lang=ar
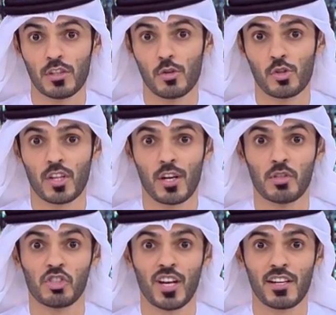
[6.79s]
الأسرة
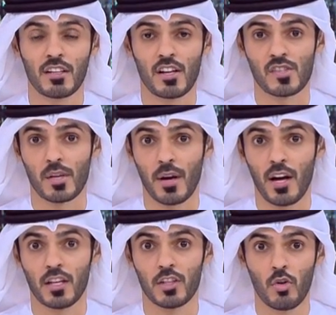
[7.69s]
بالشارقة
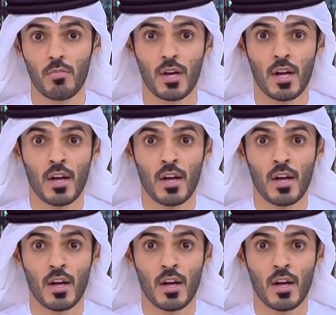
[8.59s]
صباح اليوم